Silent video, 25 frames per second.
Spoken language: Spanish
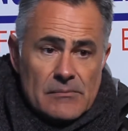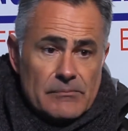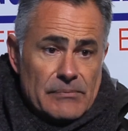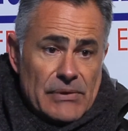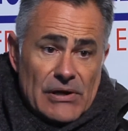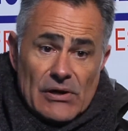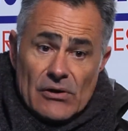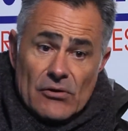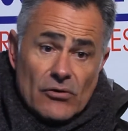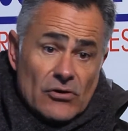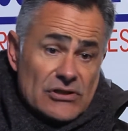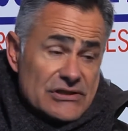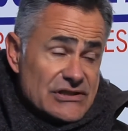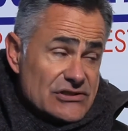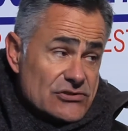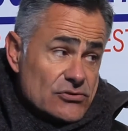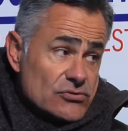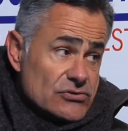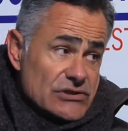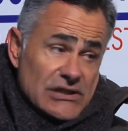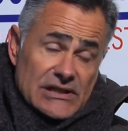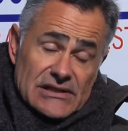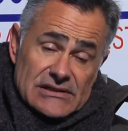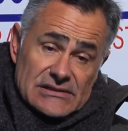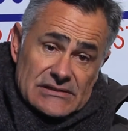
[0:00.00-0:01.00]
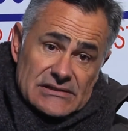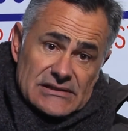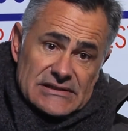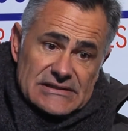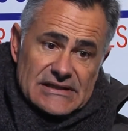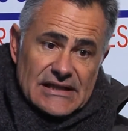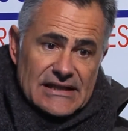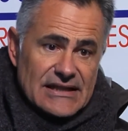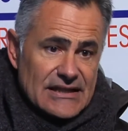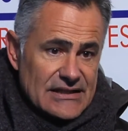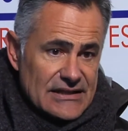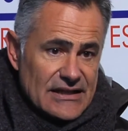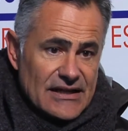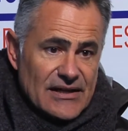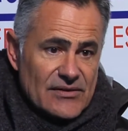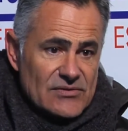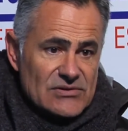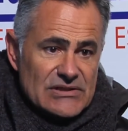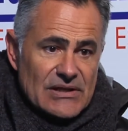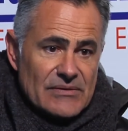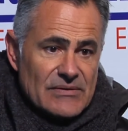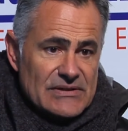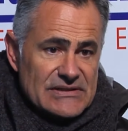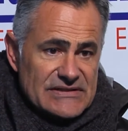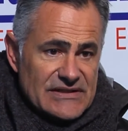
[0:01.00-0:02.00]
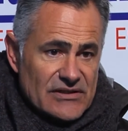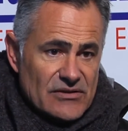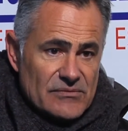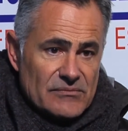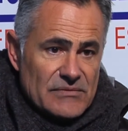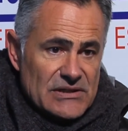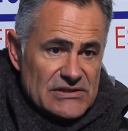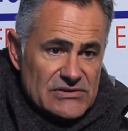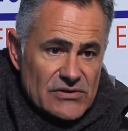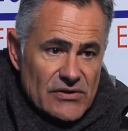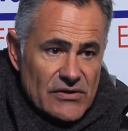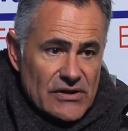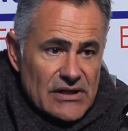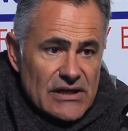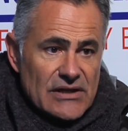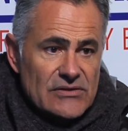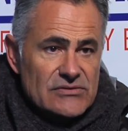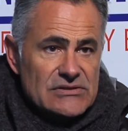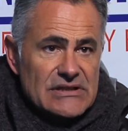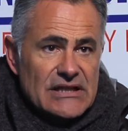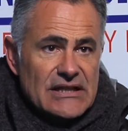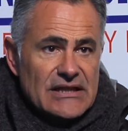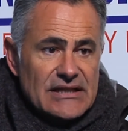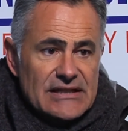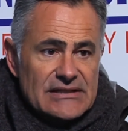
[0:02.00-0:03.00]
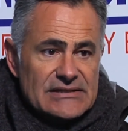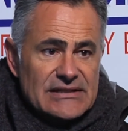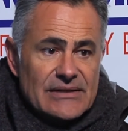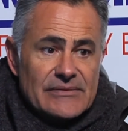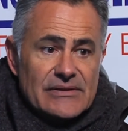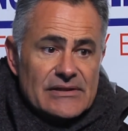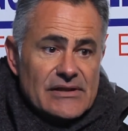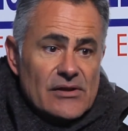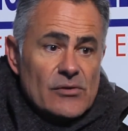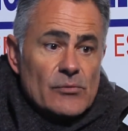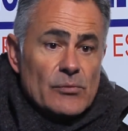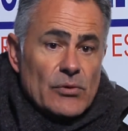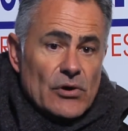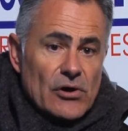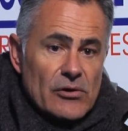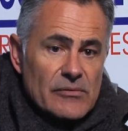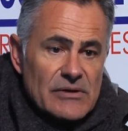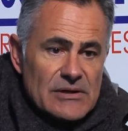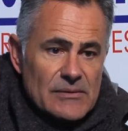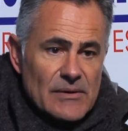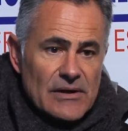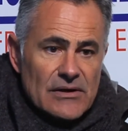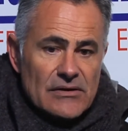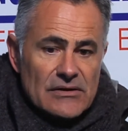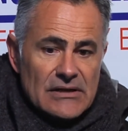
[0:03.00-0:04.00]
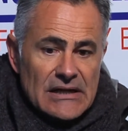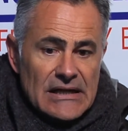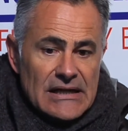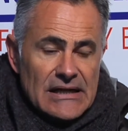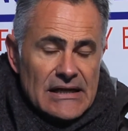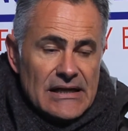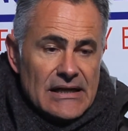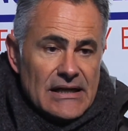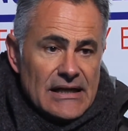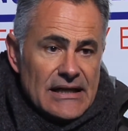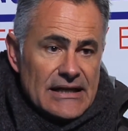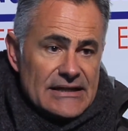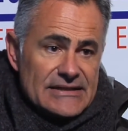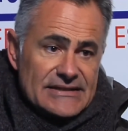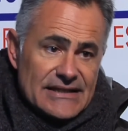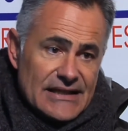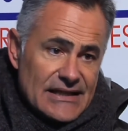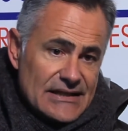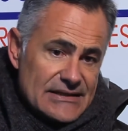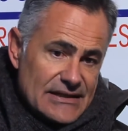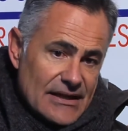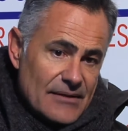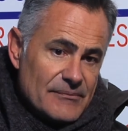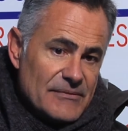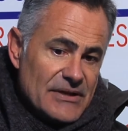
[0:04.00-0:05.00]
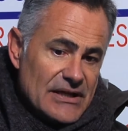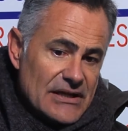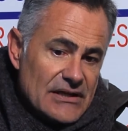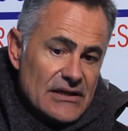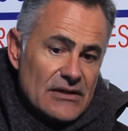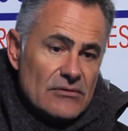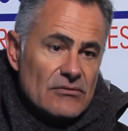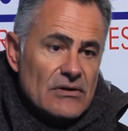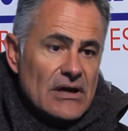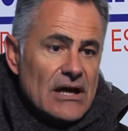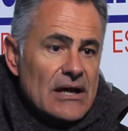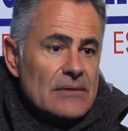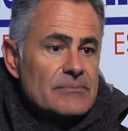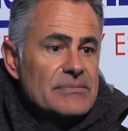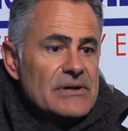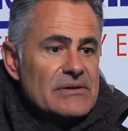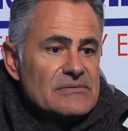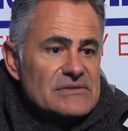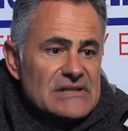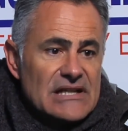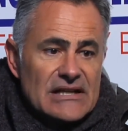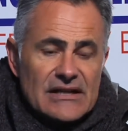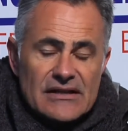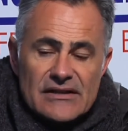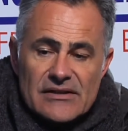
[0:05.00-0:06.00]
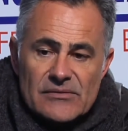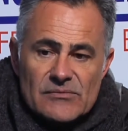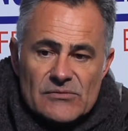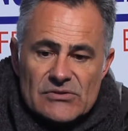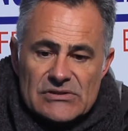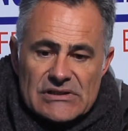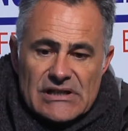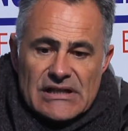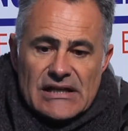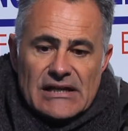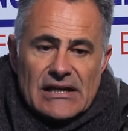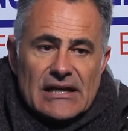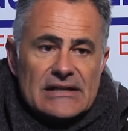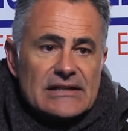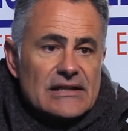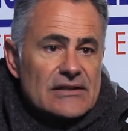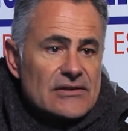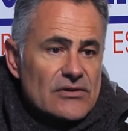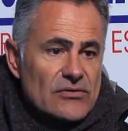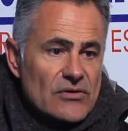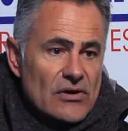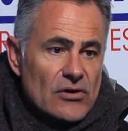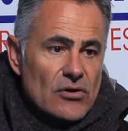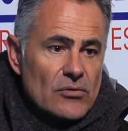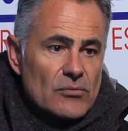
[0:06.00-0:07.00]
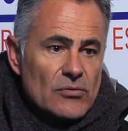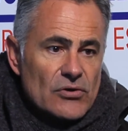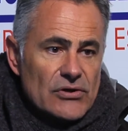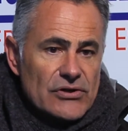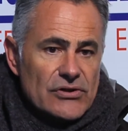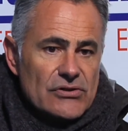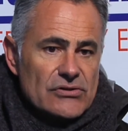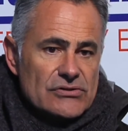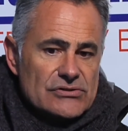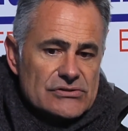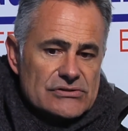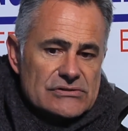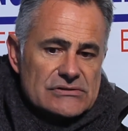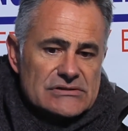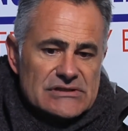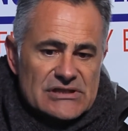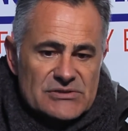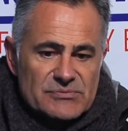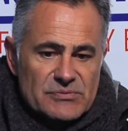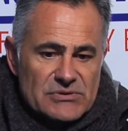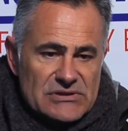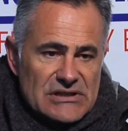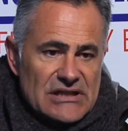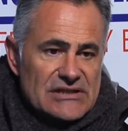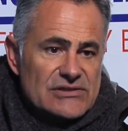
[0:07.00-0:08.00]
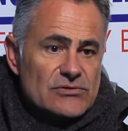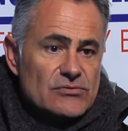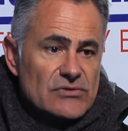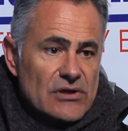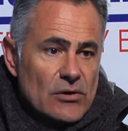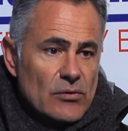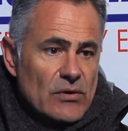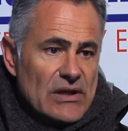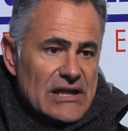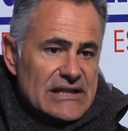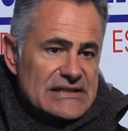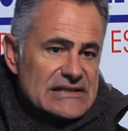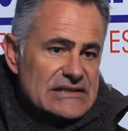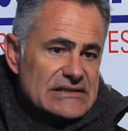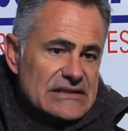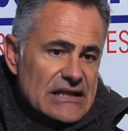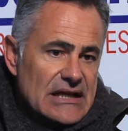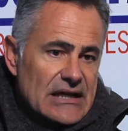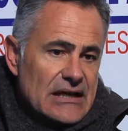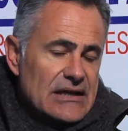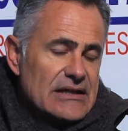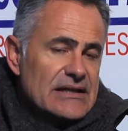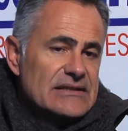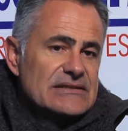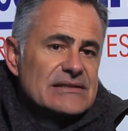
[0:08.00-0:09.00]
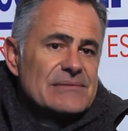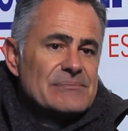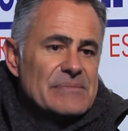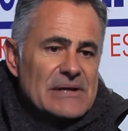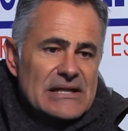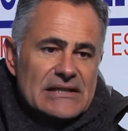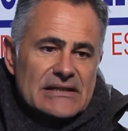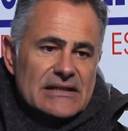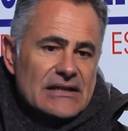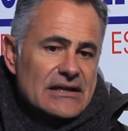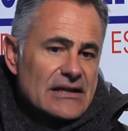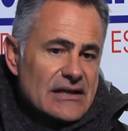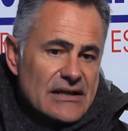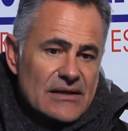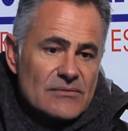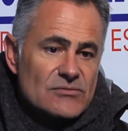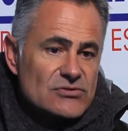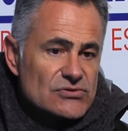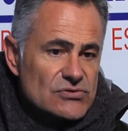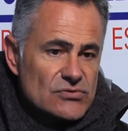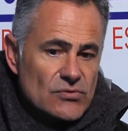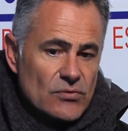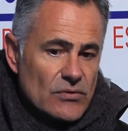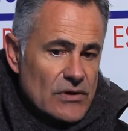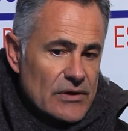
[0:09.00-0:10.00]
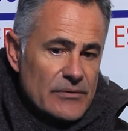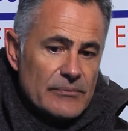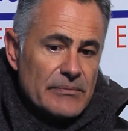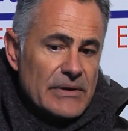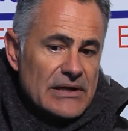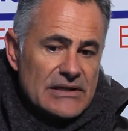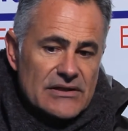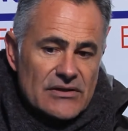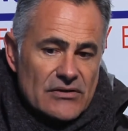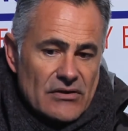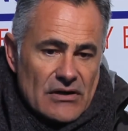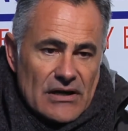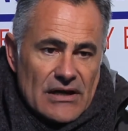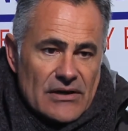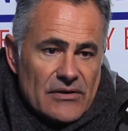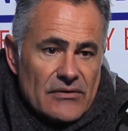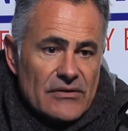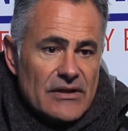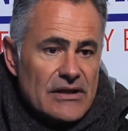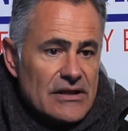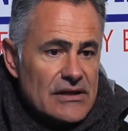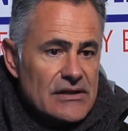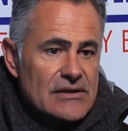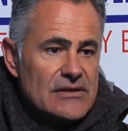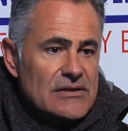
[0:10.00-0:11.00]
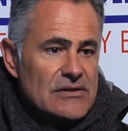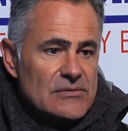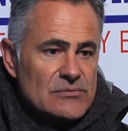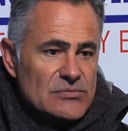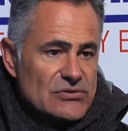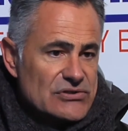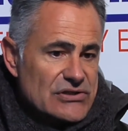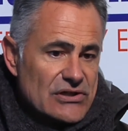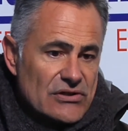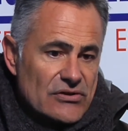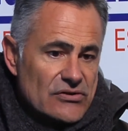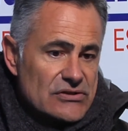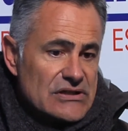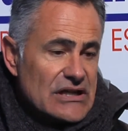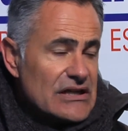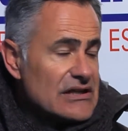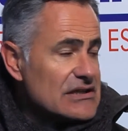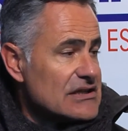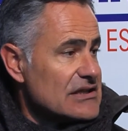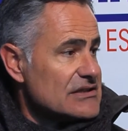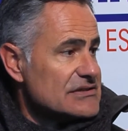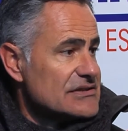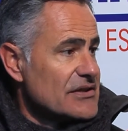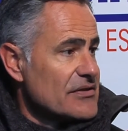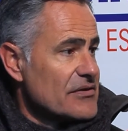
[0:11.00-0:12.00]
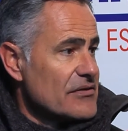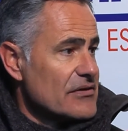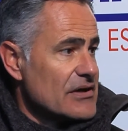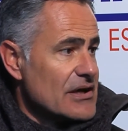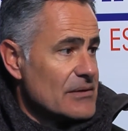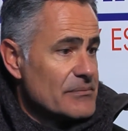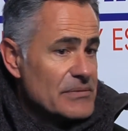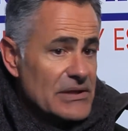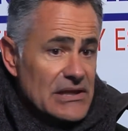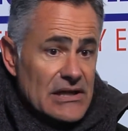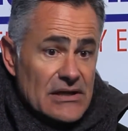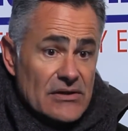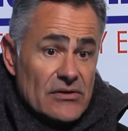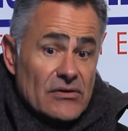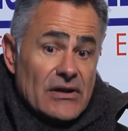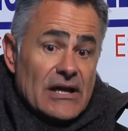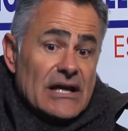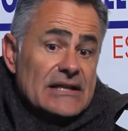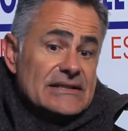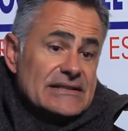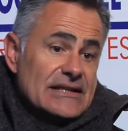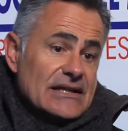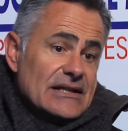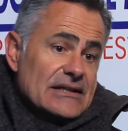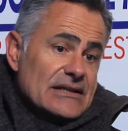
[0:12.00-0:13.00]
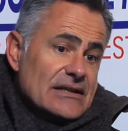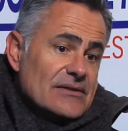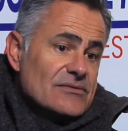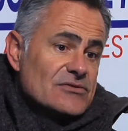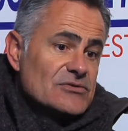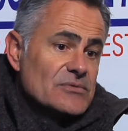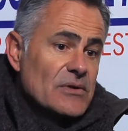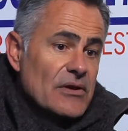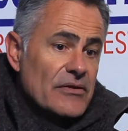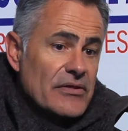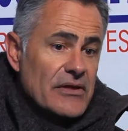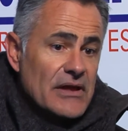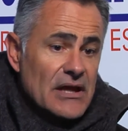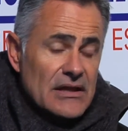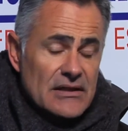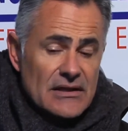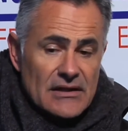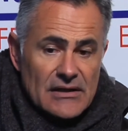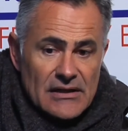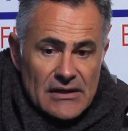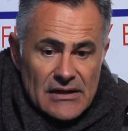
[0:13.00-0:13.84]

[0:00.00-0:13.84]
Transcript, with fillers: pero no es excusa. Es decir, teníamos que haber estado más ordenados quizás, haber tenido un poco más balón. Y sí que también una premisa que dimos que atendiendo a cómo ellos, después de la segunda jugada, si se la gana, se parten, queríamos jugar un partido claro de, pues de contra y de transición rápida, ¿no? que ahí sí que tenemos velocidad.